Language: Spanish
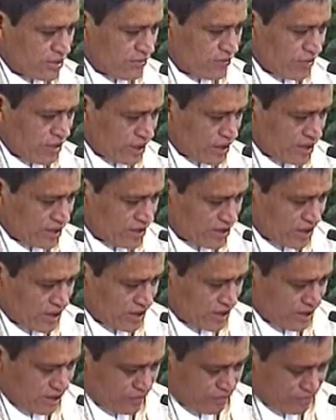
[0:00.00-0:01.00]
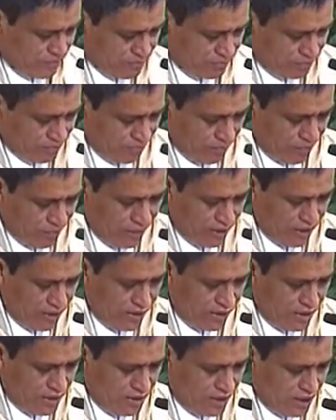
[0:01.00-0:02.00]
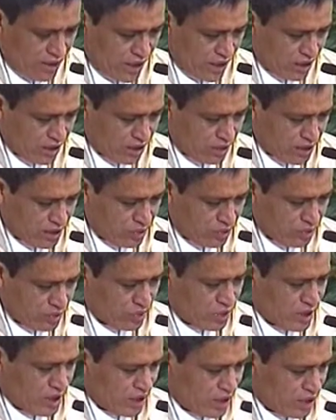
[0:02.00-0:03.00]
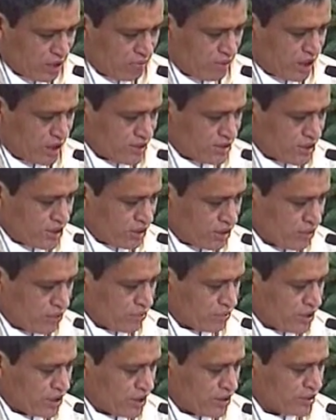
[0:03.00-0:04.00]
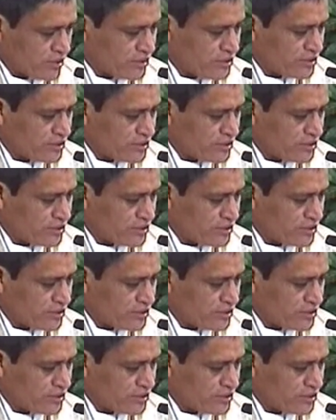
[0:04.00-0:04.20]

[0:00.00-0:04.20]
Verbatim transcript: fíjense que la inquietud que anima a este hombre.